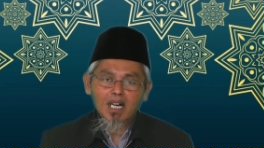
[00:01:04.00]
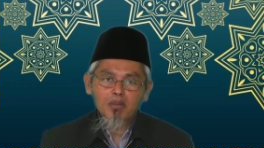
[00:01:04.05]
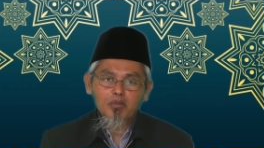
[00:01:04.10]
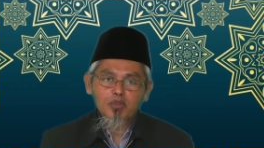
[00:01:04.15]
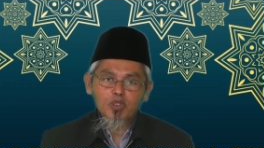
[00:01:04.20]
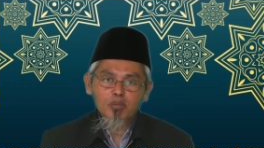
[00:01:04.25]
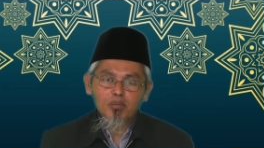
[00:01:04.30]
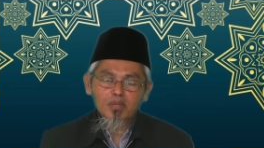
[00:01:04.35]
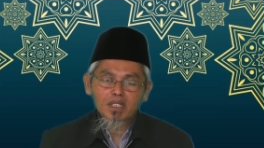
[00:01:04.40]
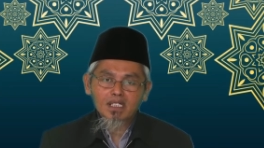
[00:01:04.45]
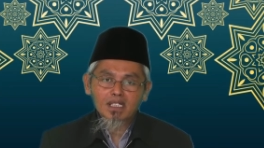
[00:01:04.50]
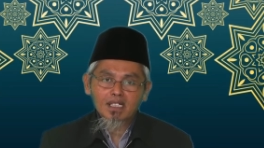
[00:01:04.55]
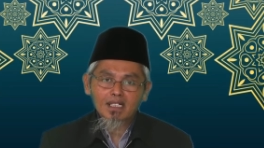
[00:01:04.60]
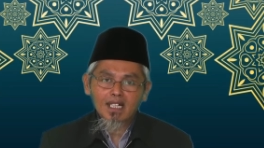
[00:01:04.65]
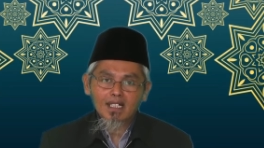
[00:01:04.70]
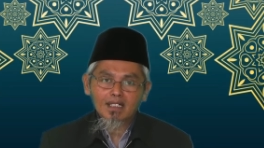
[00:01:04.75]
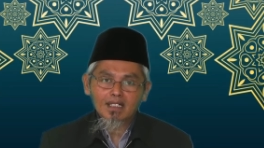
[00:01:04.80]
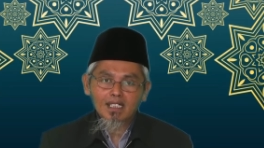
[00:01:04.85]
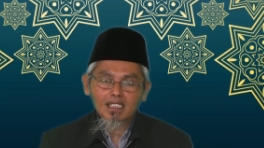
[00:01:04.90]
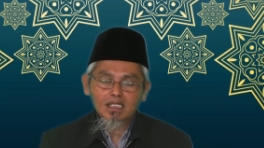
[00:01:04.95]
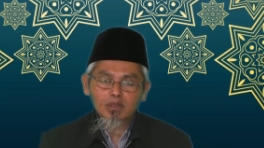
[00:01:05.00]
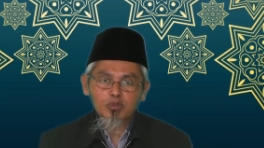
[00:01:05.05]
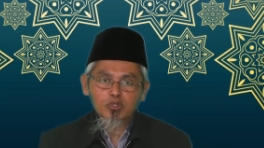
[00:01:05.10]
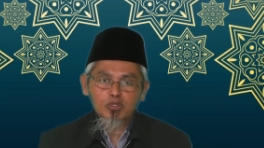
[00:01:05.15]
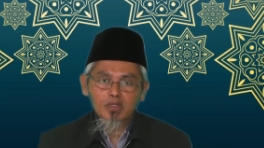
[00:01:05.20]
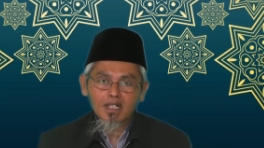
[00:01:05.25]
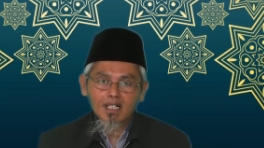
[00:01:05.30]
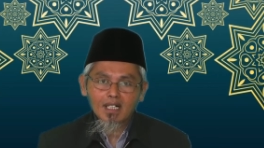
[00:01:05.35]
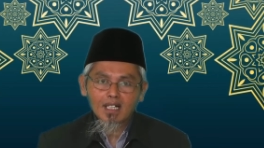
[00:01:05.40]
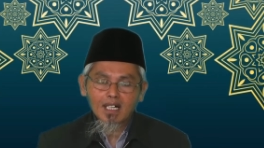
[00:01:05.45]
makmum mendengarkan
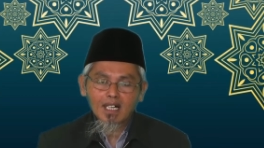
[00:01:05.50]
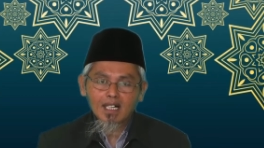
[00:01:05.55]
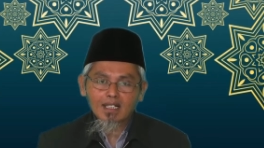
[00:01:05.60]
semua,